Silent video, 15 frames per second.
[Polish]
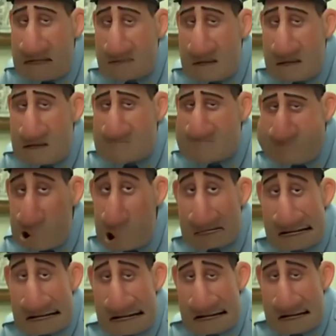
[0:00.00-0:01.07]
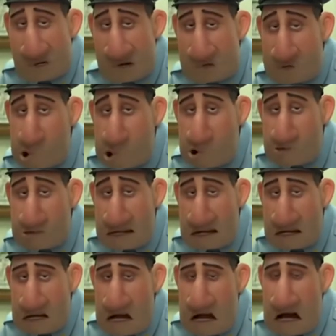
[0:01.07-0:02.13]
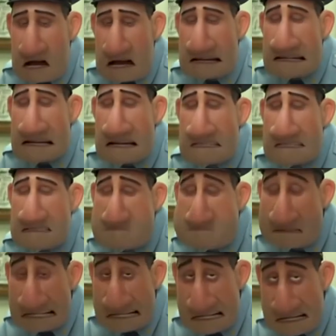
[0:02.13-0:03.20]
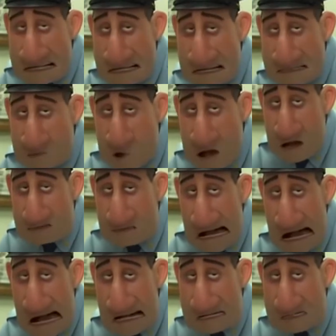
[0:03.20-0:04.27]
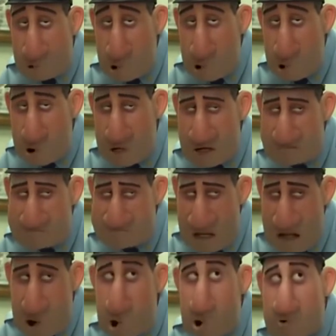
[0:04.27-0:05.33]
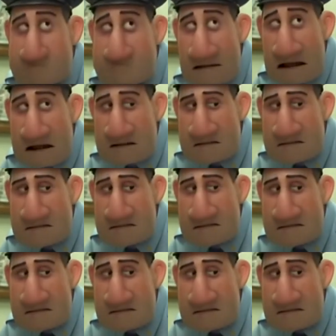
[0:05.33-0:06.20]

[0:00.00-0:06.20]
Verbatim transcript: jakiś obywatel skorzystał z miejskiego Wi-Fi, by zaatakować pana i kolegę Balona.